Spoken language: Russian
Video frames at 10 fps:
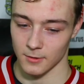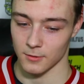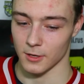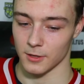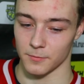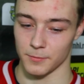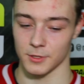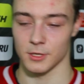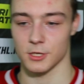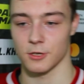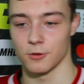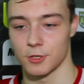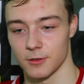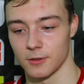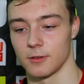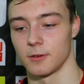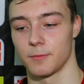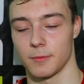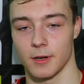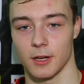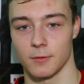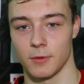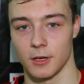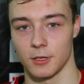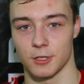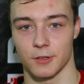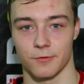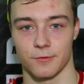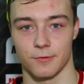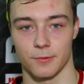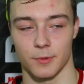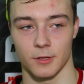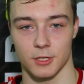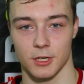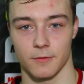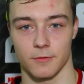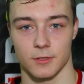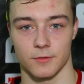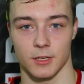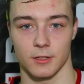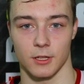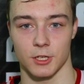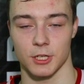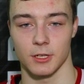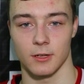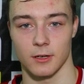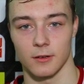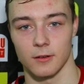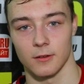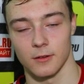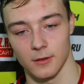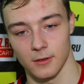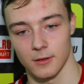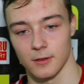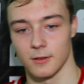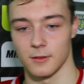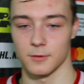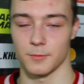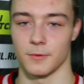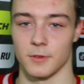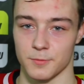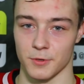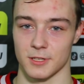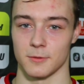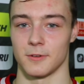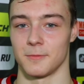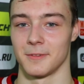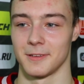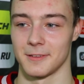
Да, нам поддержка очень помогает болельщиков. Приглашаем вас всех на наши игры. И спасибо вам.